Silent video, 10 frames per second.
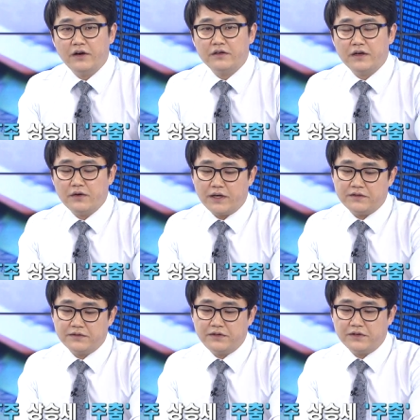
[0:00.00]
어, 그러한
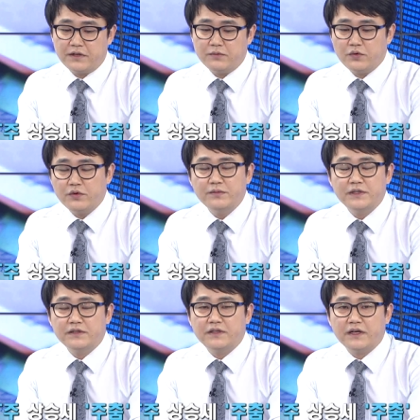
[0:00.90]
과정들이었다면 조금은
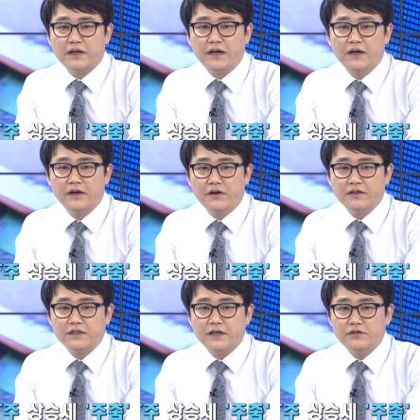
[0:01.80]
느긋하게 어,
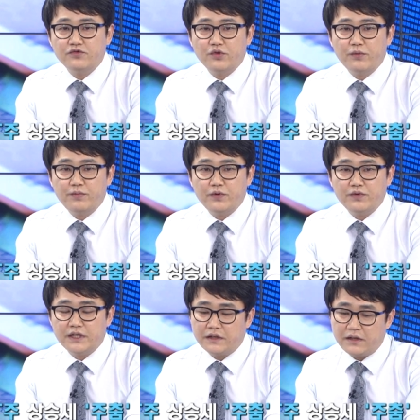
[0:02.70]
시간을 두고 볼
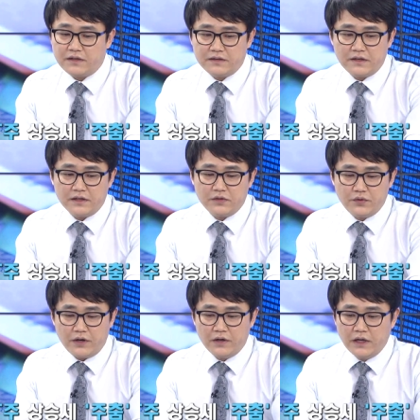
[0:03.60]
필요는 있겠다라는
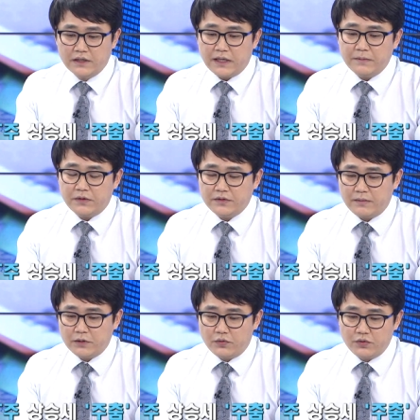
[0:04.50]
생각이고요.
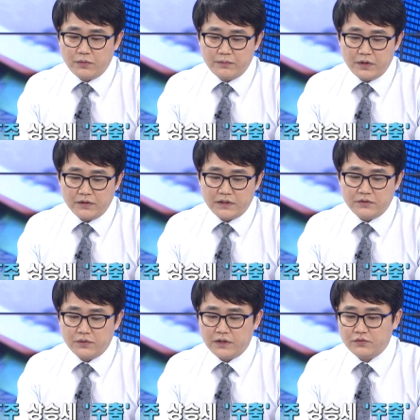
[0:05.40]
삼성전자만 놓고 보면
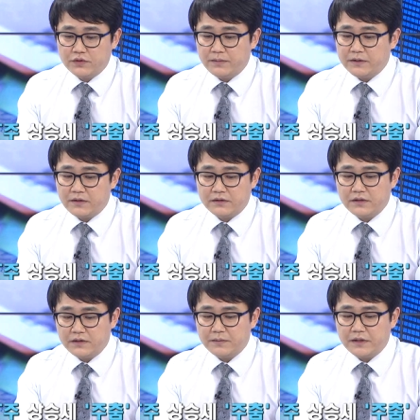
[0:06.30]
기존의 6일선
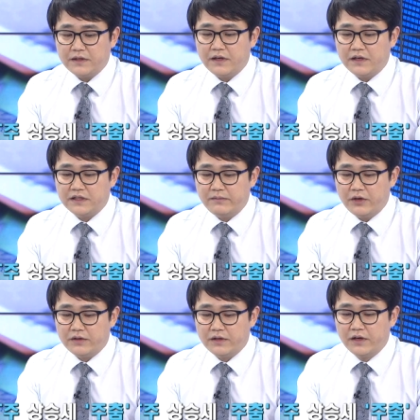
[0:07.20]
그냥 쉽게
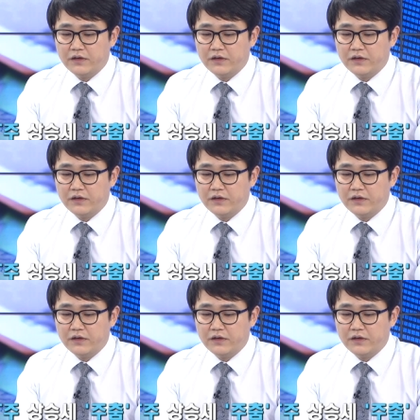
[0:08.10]
생각하시면